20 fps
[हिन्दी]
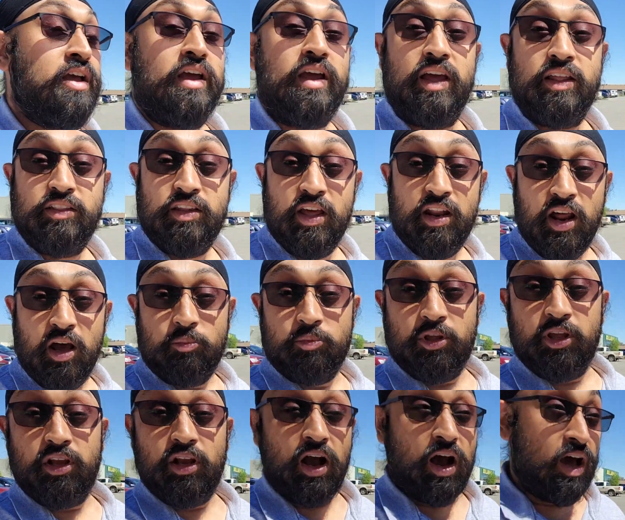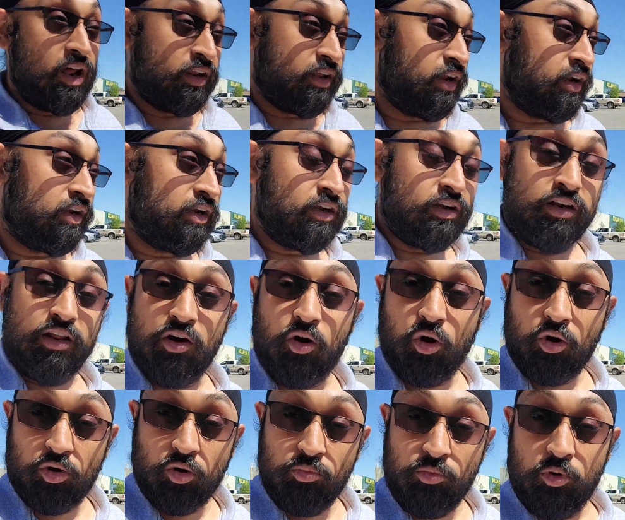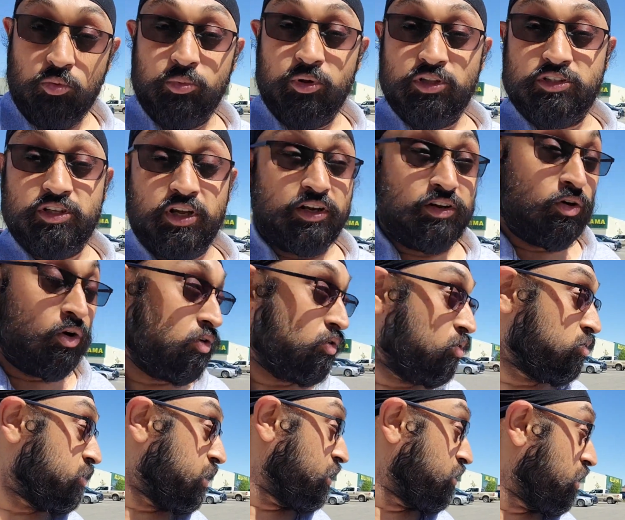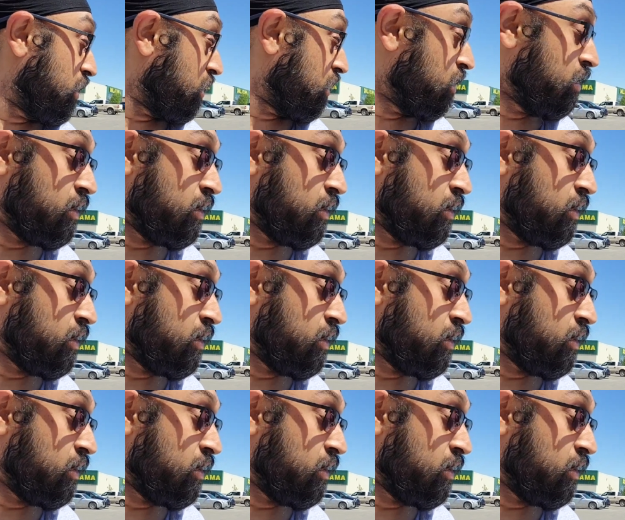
एंड देन आपकी कार के ऑटोमोबाइल सेंट ऑटो सेंटर